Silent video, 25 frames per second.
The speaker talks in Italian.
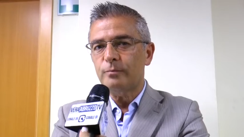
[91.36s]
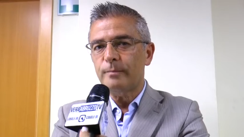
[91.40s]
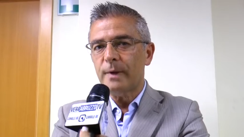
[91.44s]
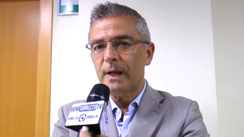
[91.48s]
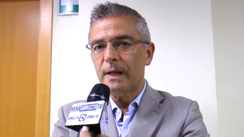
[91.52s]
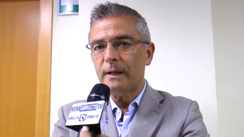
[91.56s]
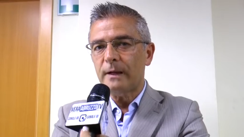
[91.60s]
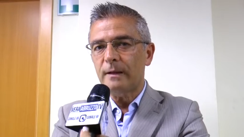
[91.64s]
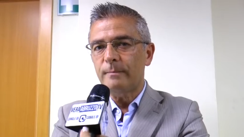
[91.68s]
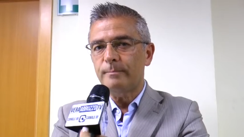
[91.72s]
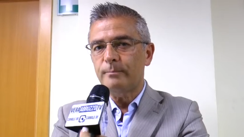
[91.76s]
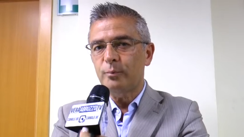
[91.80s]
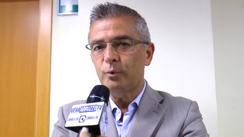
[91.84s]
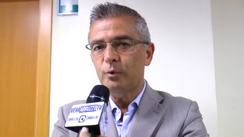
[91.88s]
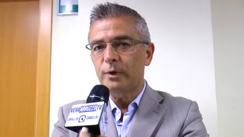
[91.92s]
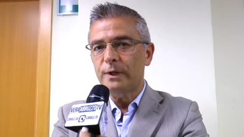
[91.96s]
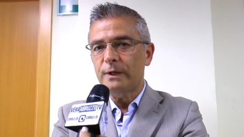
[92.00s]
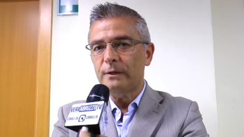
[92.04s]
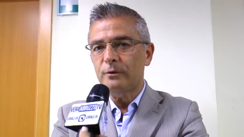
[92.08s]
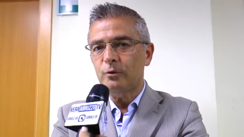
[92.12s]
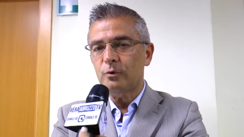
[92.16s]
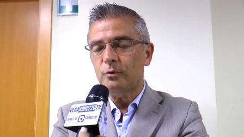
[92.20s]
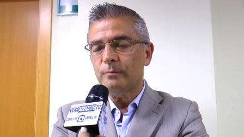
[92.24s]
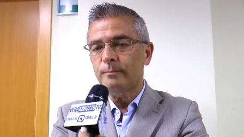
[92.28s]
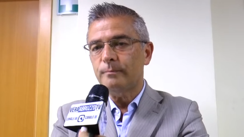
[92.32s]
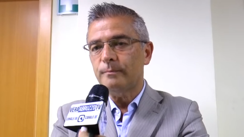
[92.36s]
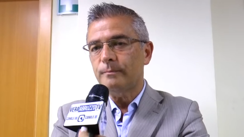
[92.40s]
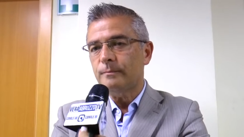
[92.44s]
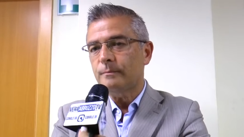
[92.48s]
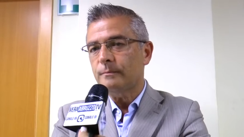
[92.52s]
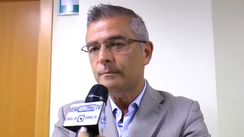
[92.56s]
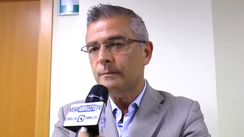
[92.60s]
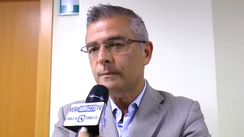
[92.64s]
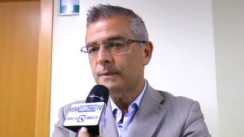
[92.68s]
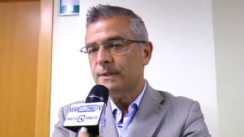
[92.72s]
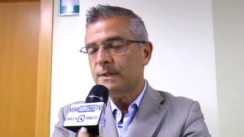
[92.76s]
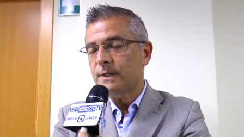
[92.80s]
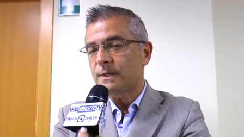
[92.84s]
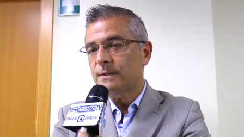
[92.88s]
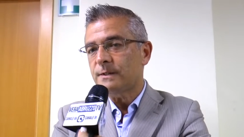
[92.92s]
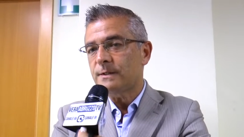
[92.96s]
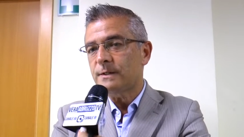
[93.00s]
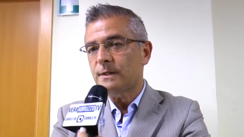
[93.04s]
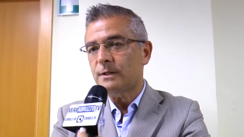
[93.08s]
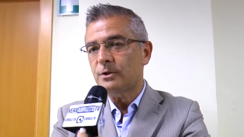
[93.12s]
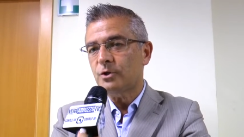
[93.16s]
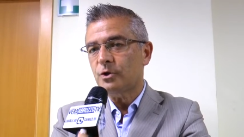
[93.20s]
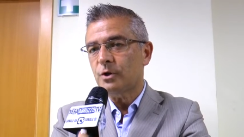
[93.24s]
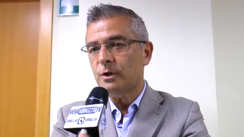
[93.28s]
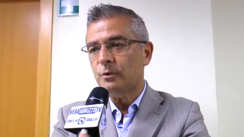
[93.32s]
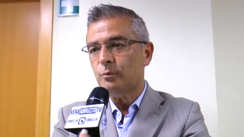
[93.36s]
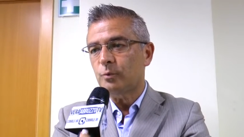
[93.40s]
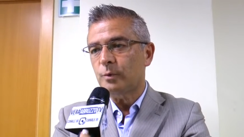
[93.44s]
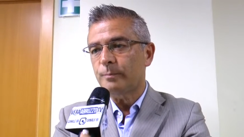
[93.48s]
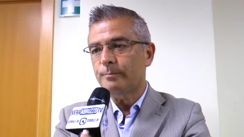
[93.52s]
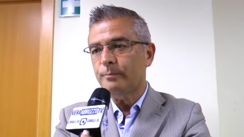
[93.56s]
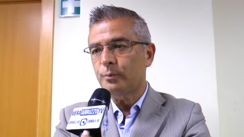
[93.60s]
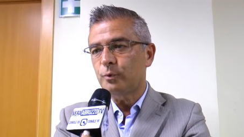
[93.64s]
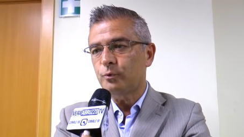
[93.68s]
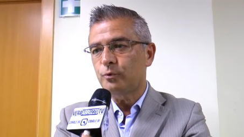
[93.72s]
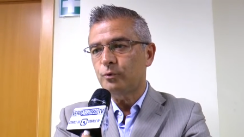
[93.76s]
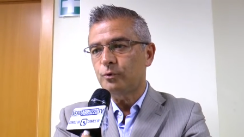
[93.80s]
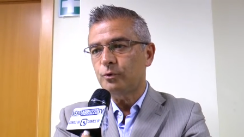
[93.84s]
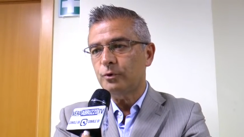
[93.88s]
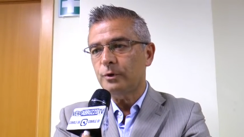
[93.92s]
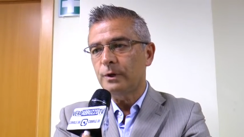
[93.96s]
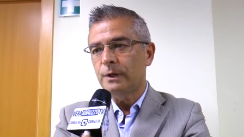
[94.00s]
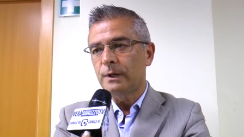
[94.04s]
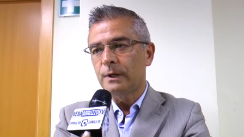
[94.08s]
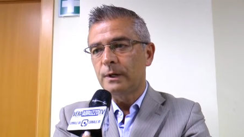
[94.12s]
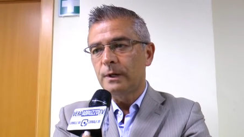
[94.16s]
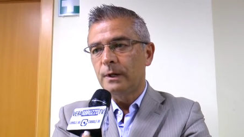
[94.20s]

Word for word: mare è pulito se si eccetto appunto